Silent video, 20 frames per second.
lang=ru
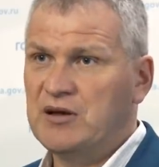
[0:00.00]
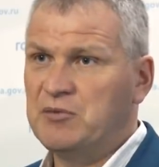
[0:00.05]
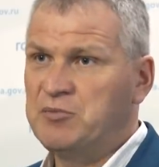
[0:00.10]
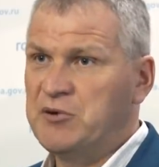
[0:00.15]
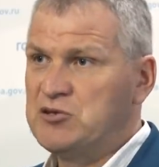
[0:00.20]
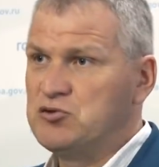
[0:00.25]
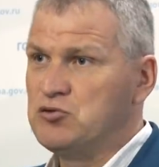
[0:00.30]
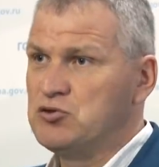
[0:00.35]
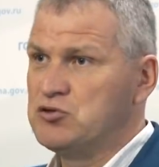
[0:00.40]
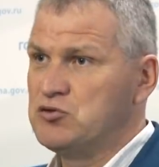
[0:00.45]

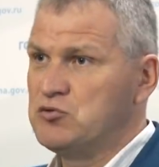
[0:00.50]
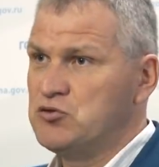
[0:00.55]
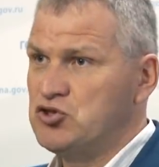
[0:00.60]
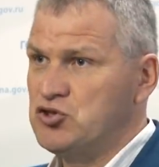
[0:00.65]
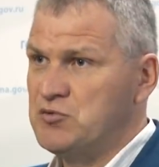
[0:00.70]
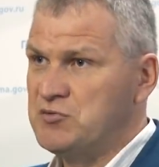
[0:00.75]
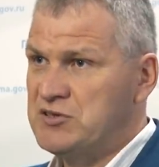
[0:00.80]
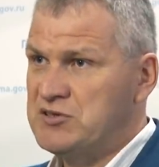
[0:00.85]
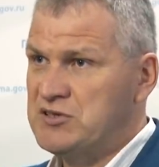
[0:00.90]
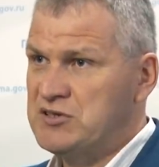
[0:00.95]

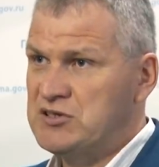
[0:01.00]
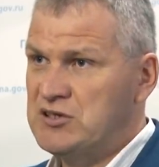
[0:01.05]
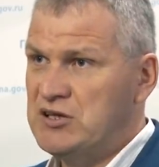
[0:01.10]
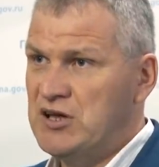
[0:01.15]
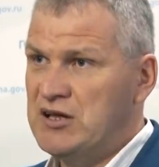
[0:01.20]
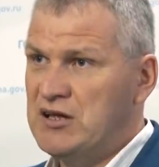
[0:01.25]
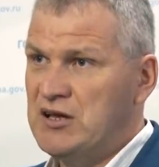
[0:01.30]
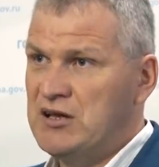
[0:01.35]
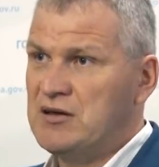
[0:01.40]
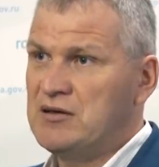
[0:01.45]
присутствующим на
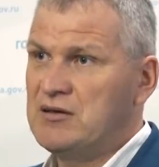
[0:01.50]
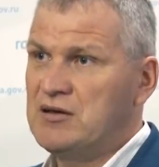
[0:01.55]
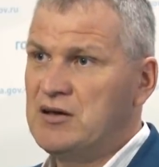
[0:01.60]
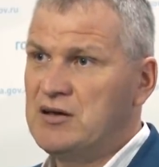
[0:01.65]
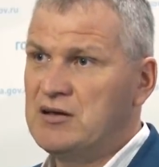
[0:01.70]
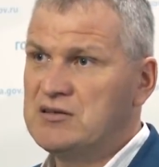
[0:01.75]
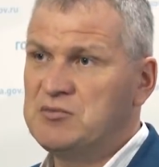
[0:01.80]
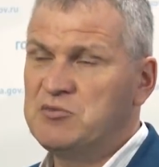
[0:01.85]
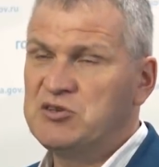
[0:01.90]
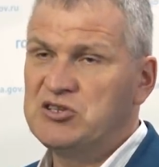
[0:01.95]
заседании
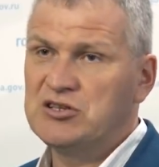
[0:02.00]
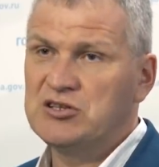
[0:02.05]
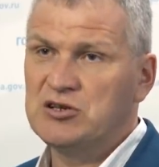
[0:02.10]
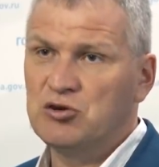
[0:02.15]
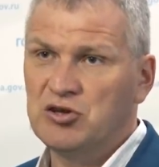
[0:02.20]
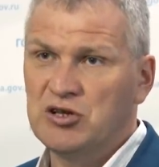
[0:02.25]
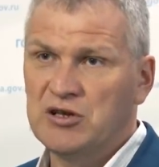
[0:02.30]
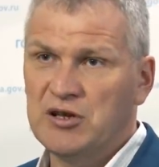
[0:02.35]
и заместителю